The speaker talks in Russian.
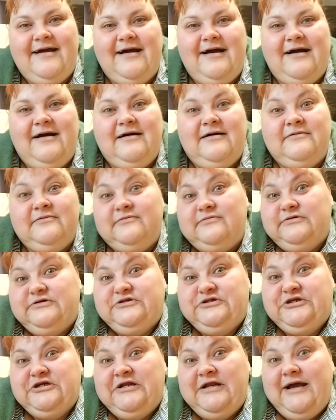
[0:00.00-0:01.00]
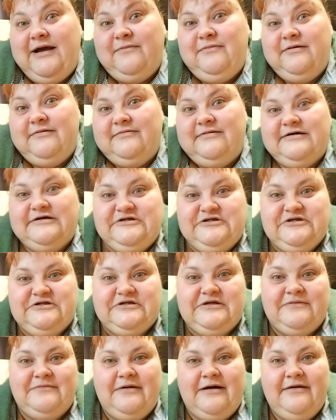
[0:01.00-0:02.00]
А, а Челяба ваша
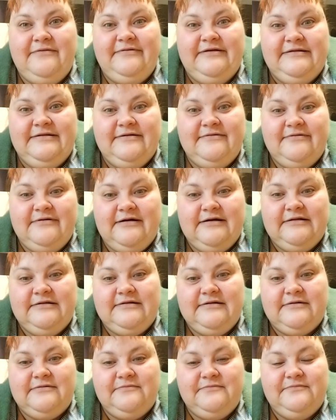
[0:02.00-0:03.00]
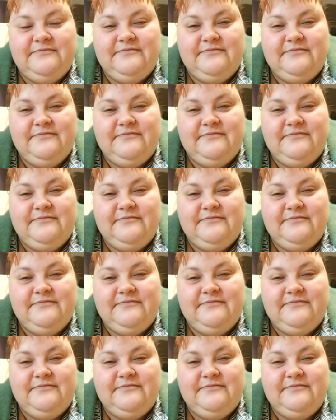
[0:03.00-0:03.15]
сама виновата.